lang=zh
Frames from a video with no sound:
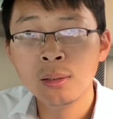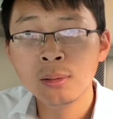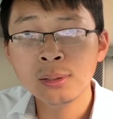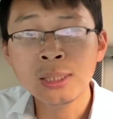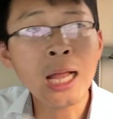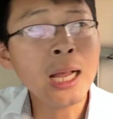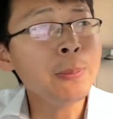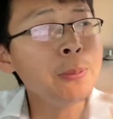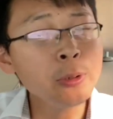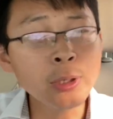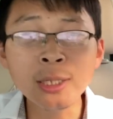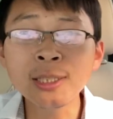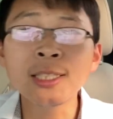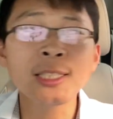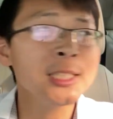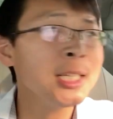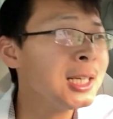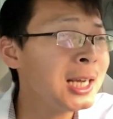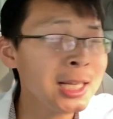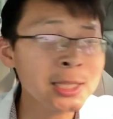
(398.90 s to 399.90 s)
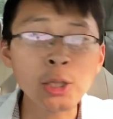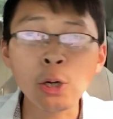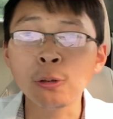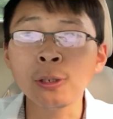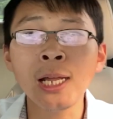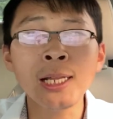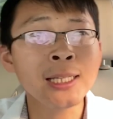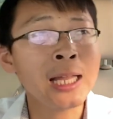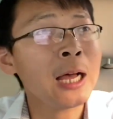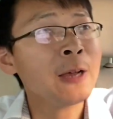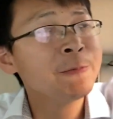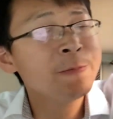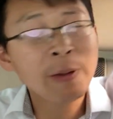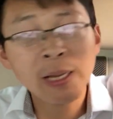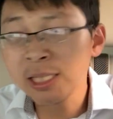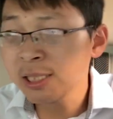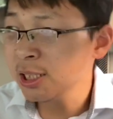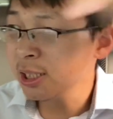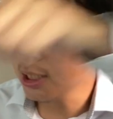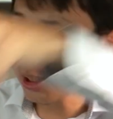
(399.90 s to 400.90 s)
他不能直接拿导弹、拿
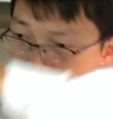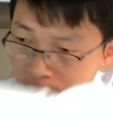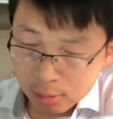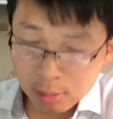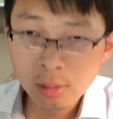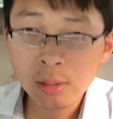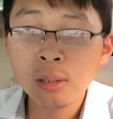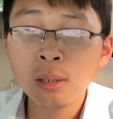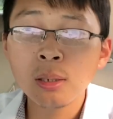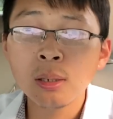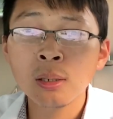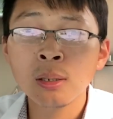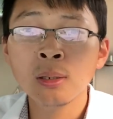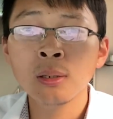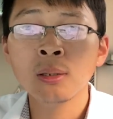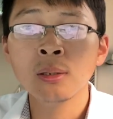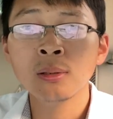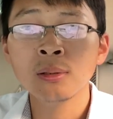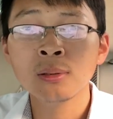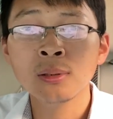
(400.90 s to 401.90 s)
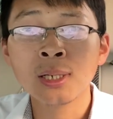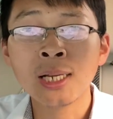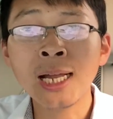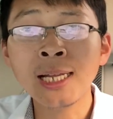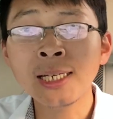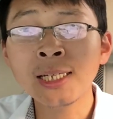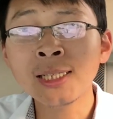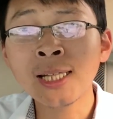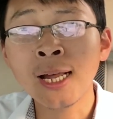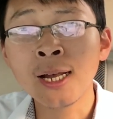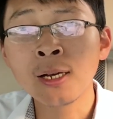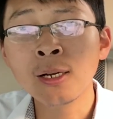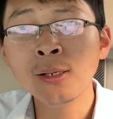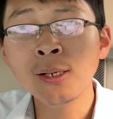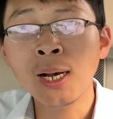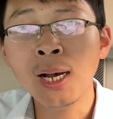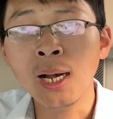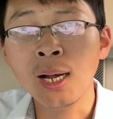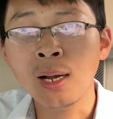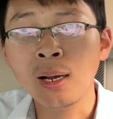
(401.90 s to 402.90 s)
飞机干你坦
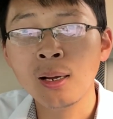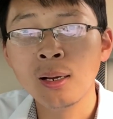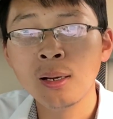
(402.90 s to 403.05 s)
克啊？